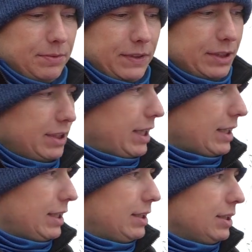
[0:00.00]
powiedzcie
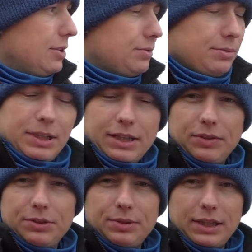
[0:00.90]
jakie. W sumie
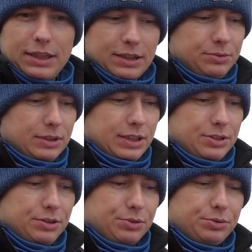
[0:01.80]
ewentualnie jak tutaj
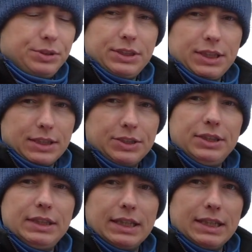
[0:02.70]
jeszcze dorzucicie jakieś
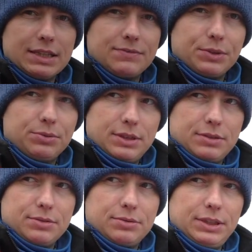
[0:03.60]
inne nazwy, które
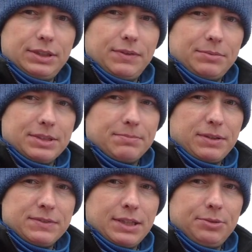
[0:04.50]
stosujecie, Wam się
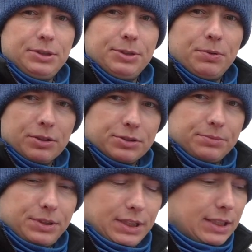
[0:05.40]
sprawdzają i nie
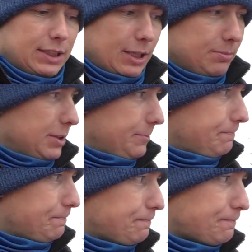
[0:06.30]
plączą się jak diabli.
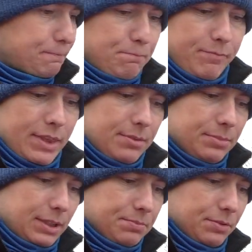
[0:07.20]

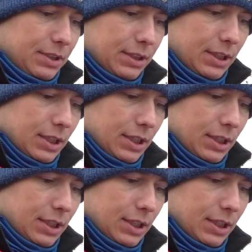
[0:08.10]
Bo na przykład